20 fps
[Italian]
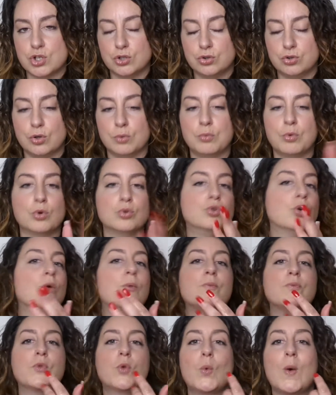certo
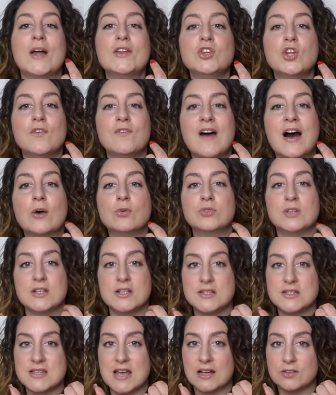modo. Quando va
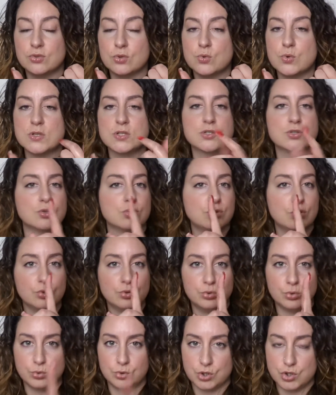utilizzato questo,
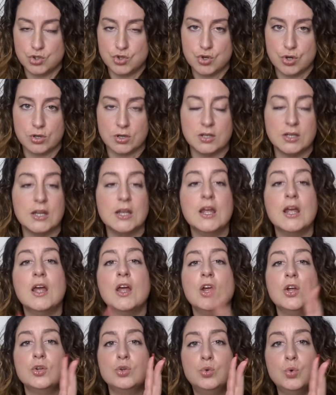non tutti i giorni,
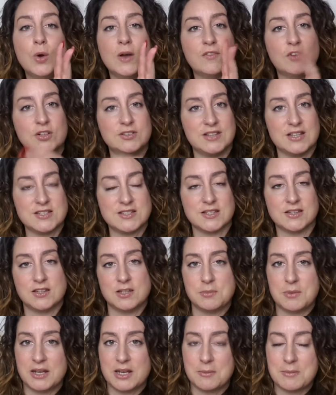due volte a
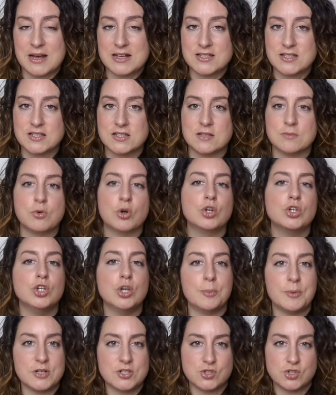settimana massimo,
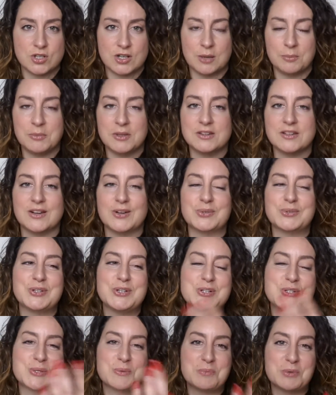io personalmente la
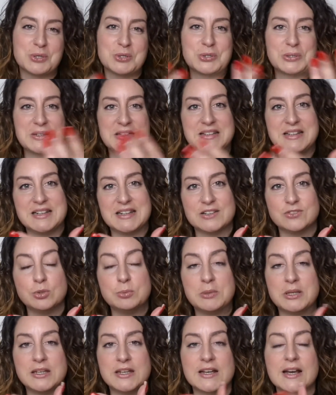utilizzo il mercoledì e la
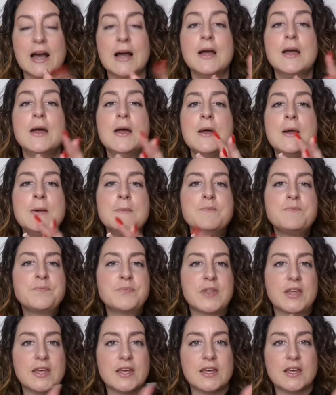domenica,
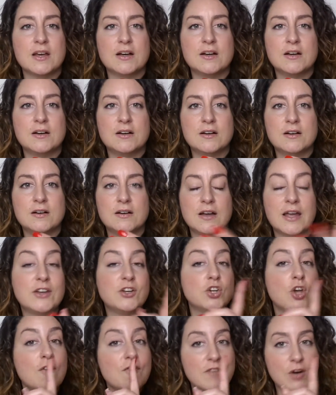e, uh, e
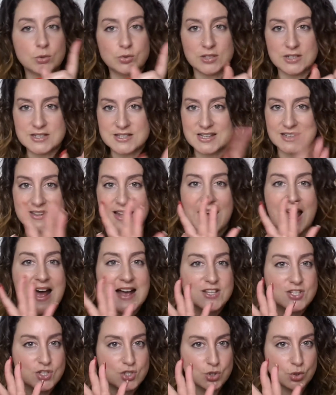non va utilizzata
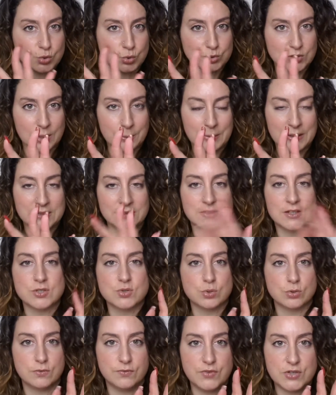assolutamente
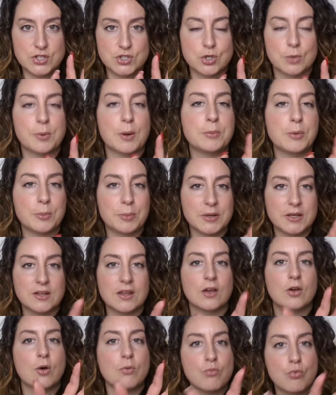sul viso, proprio
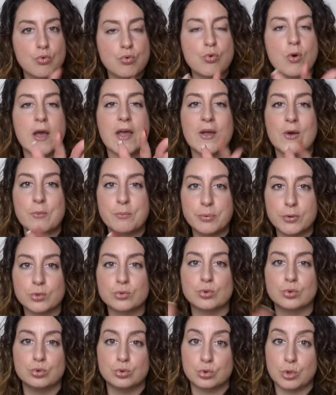perché comunque è un
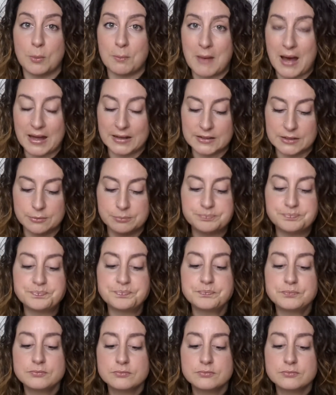prodotto mani.